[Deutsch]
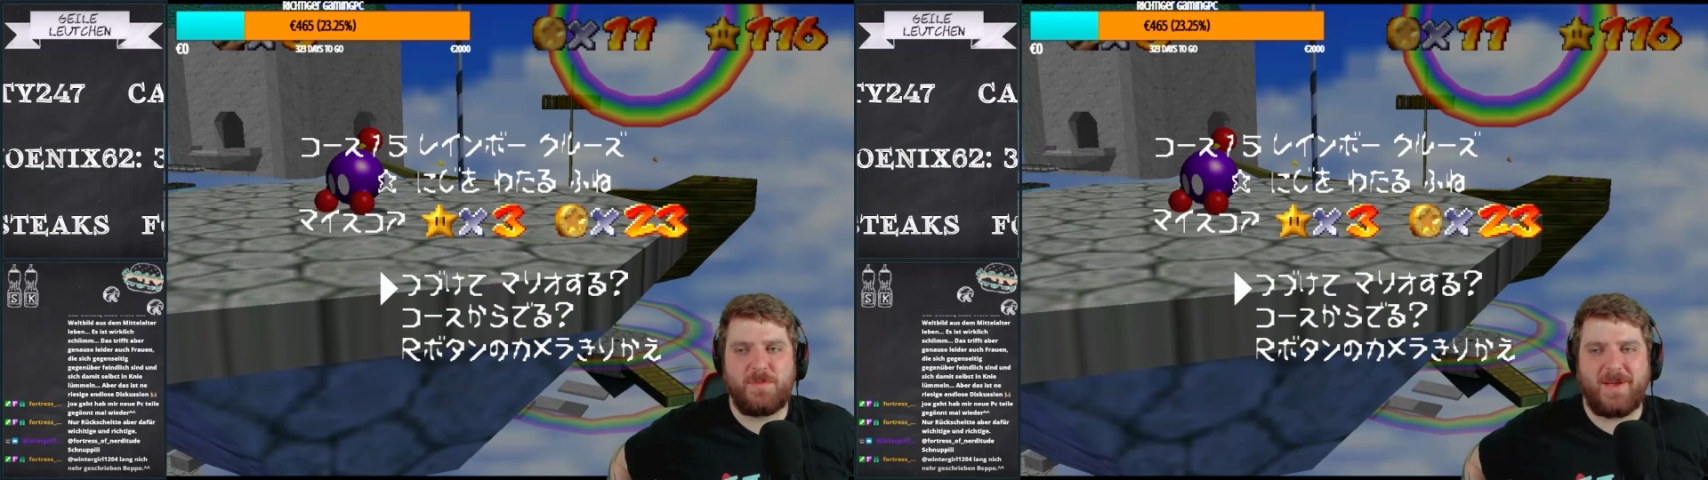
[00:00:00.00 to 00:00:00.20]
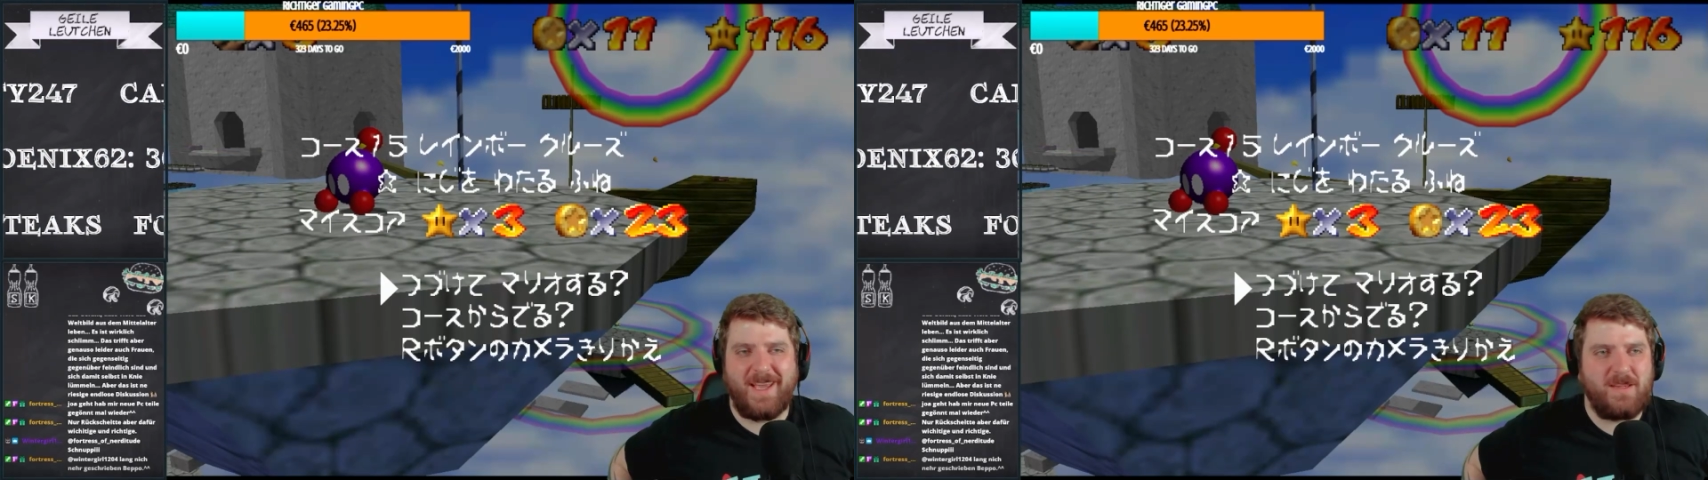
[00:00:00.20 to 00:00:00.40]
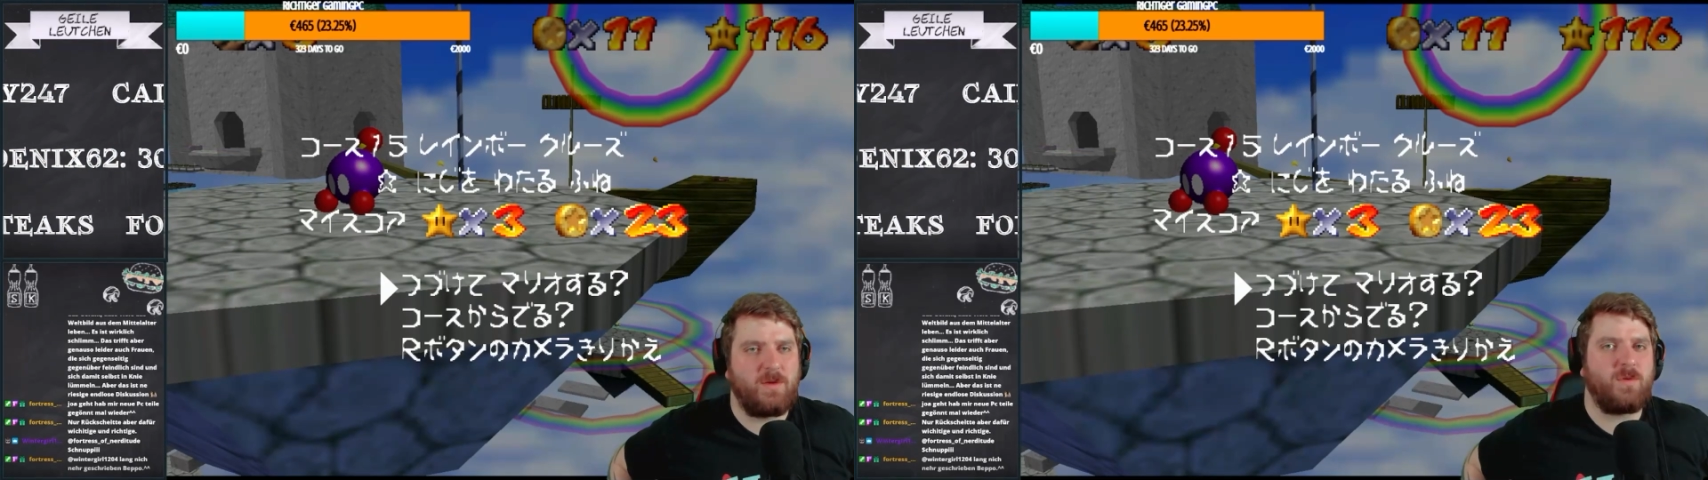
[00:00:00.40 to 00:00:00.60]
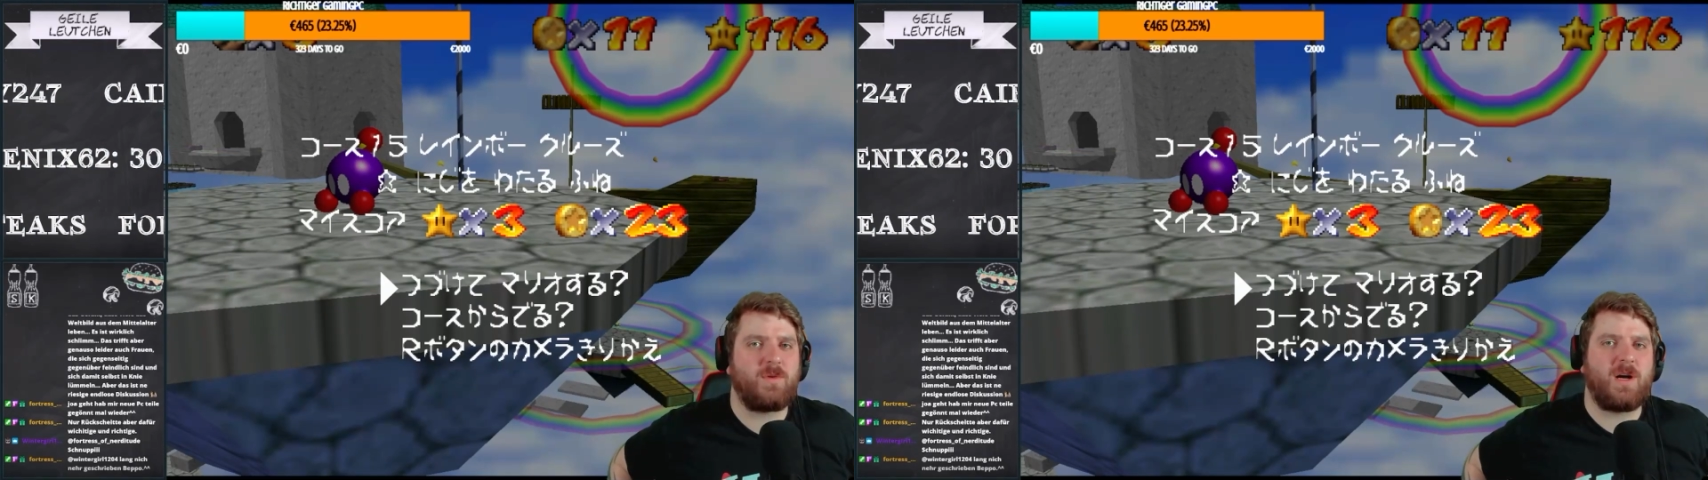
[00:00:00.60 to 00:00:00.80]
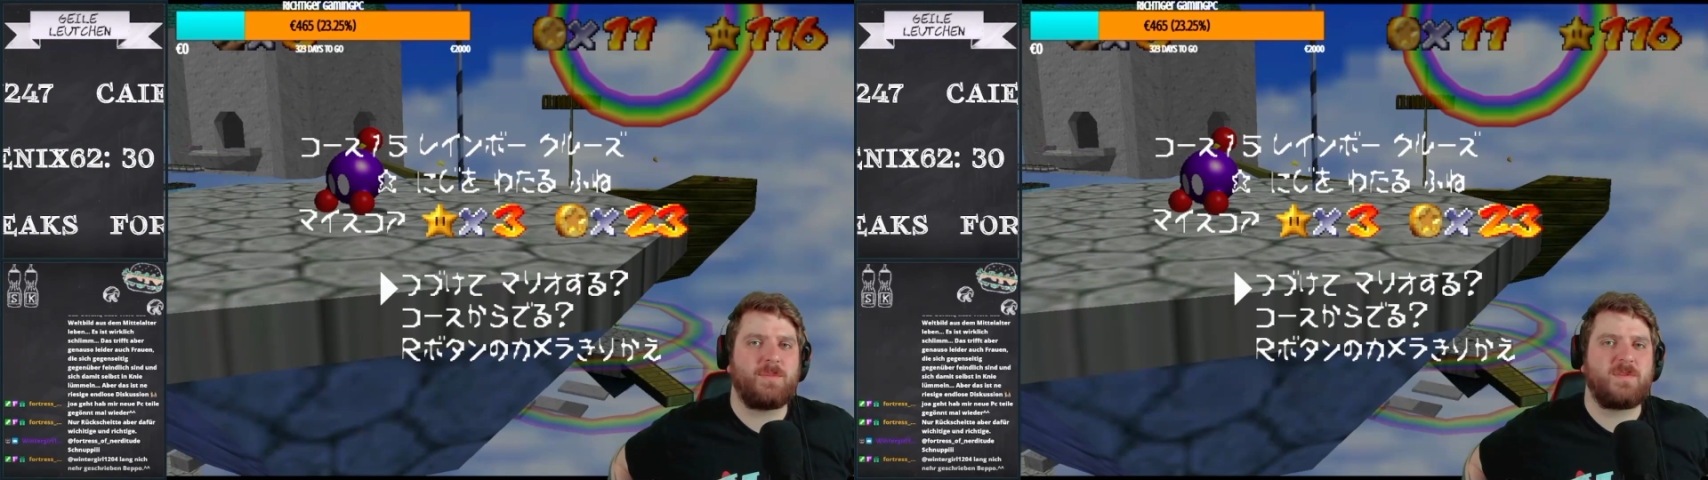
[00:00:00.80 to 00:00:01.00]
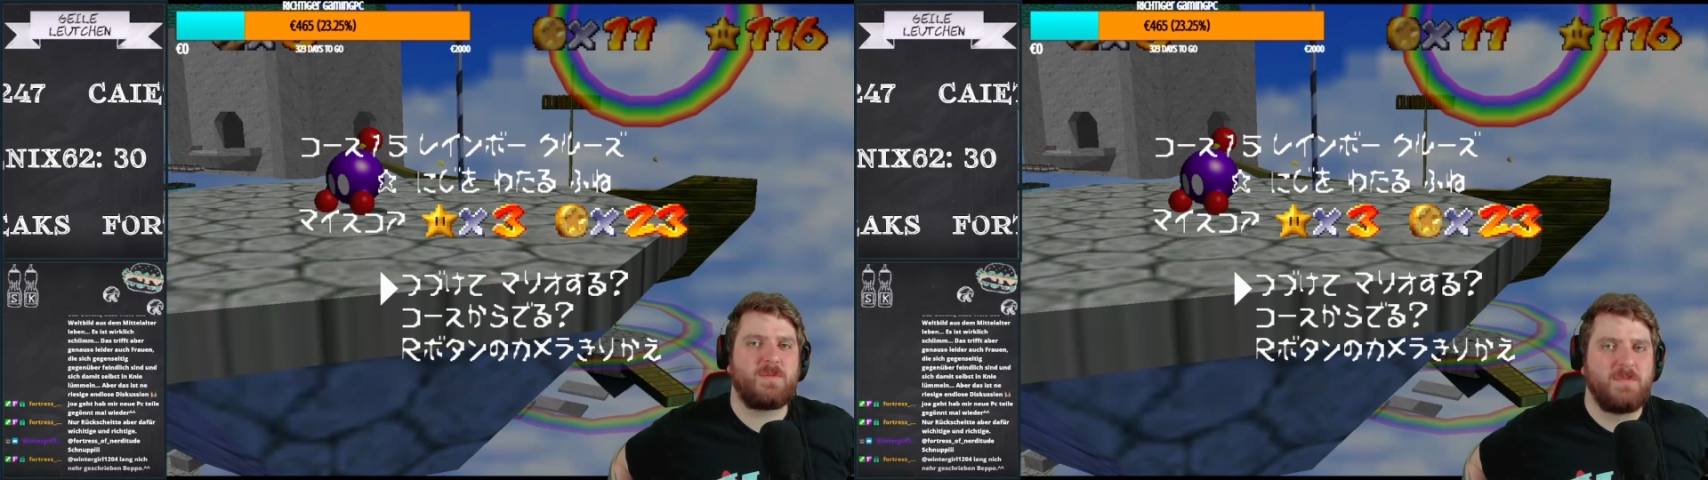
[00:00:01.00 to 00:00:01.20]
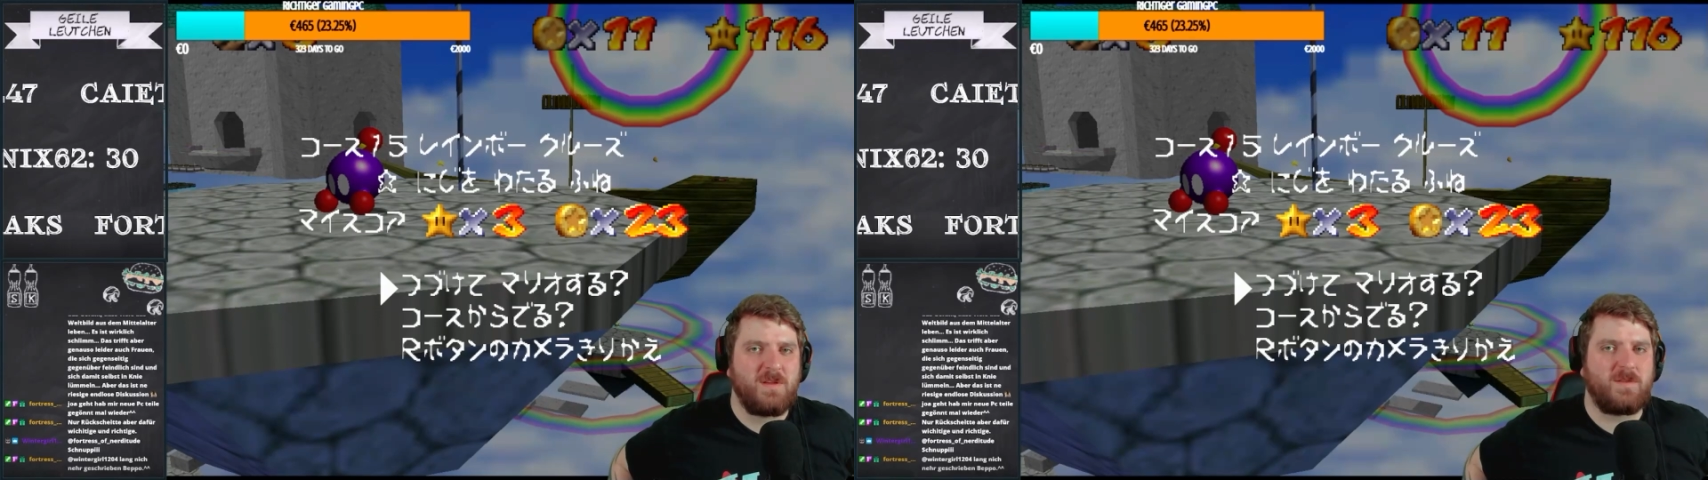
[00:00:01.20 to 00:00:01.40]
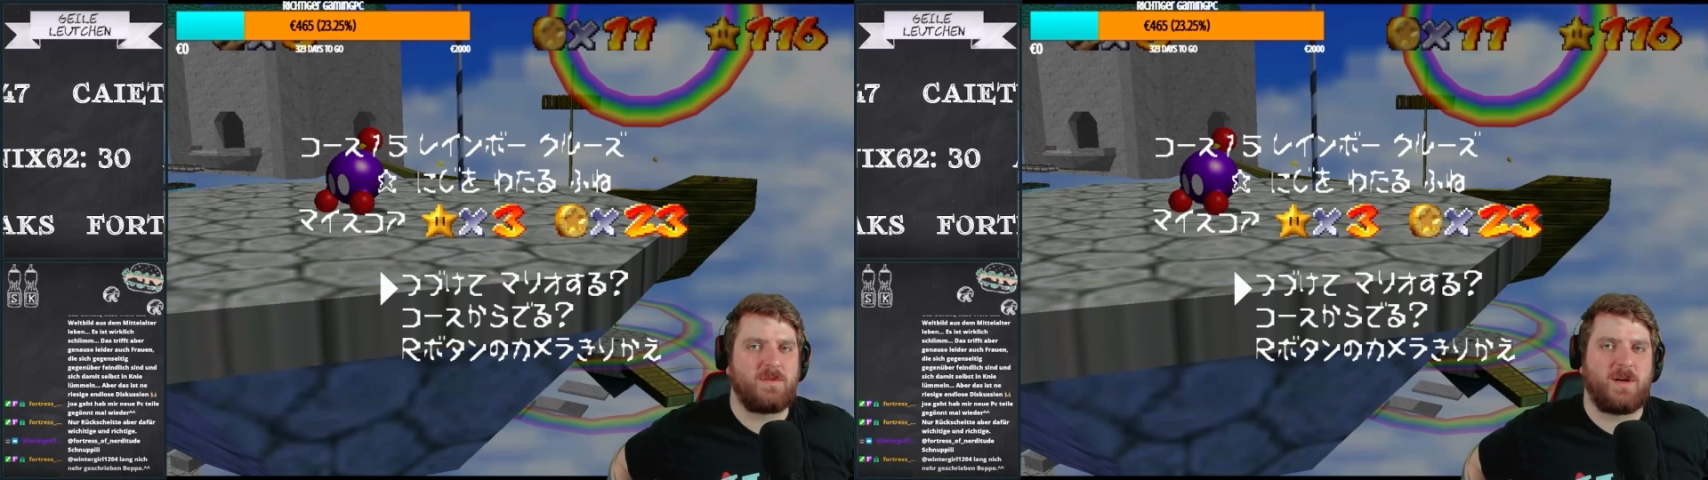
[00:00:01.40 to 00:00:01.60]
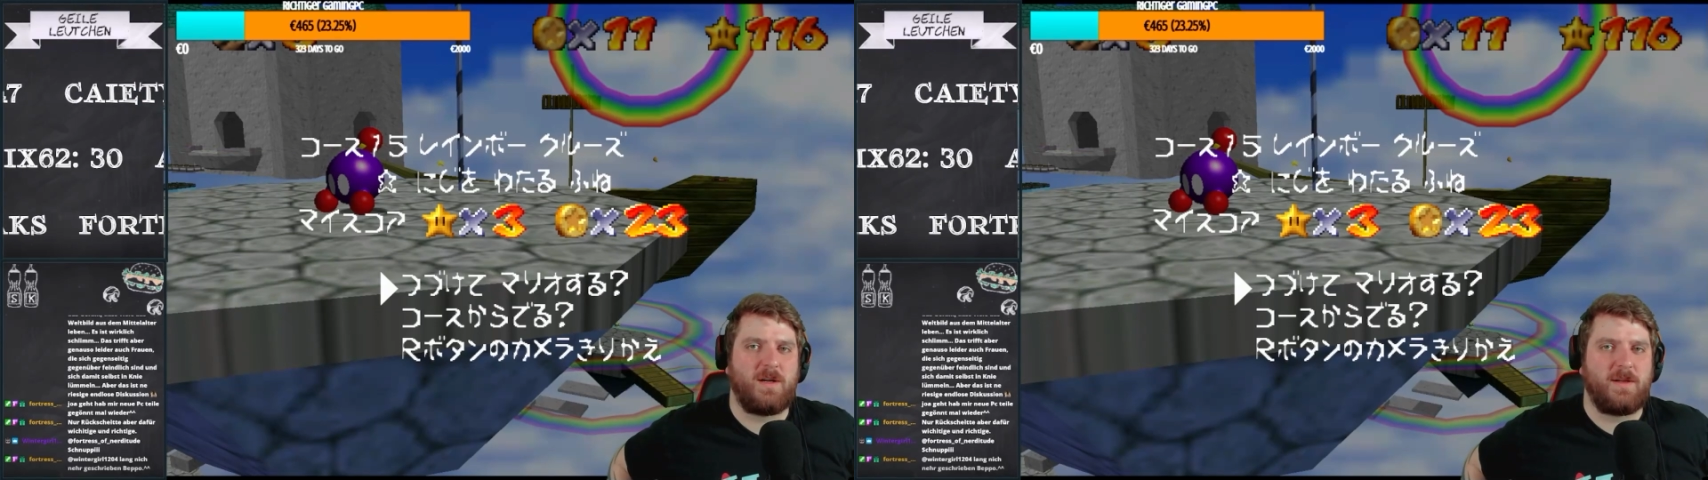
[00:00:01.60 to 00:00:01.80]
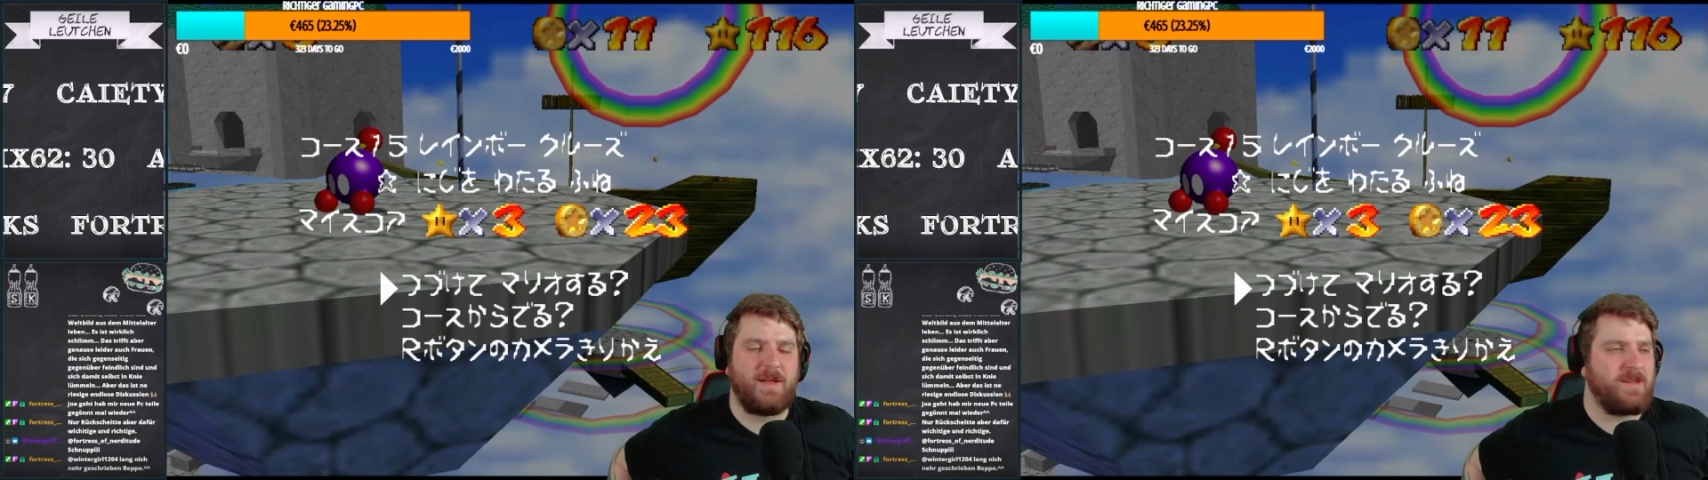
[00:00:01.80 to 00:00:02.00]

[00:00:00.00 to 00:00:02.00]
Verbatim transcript: Berechtigung haben, sich mitzuteilen.